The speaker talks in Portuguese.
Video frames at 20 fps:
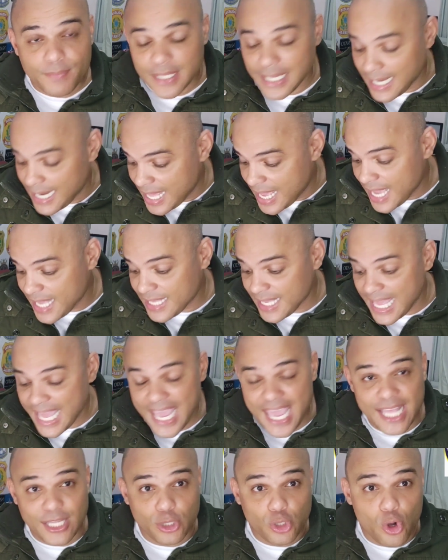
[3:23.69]
lei
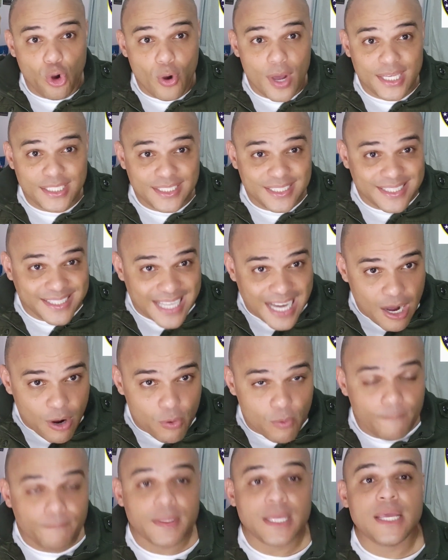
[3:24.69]
e no
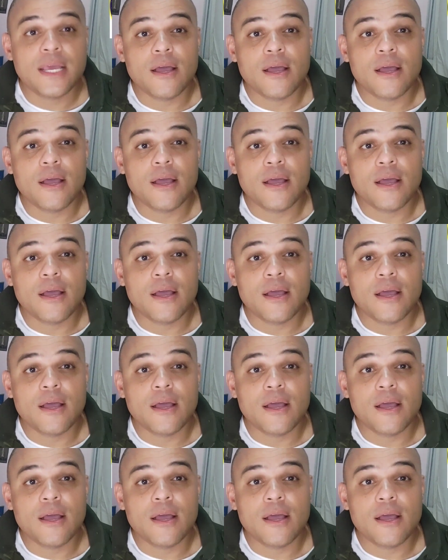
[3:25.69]
edital